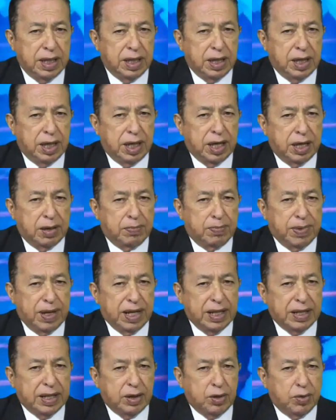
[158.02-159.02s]
En el
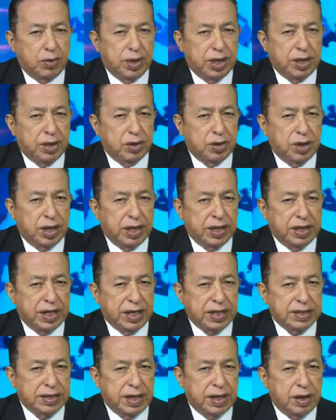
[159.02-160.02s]
plan de gobierno de
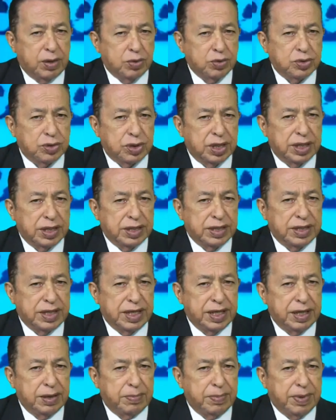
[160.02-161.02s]
Andrés Arauz, ¿qué
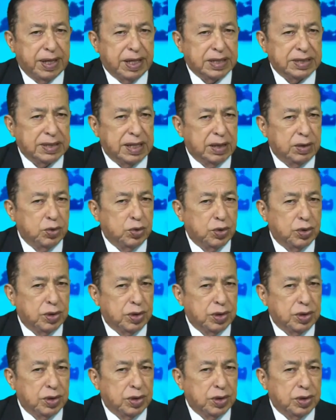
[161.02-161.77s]
tiene para salud?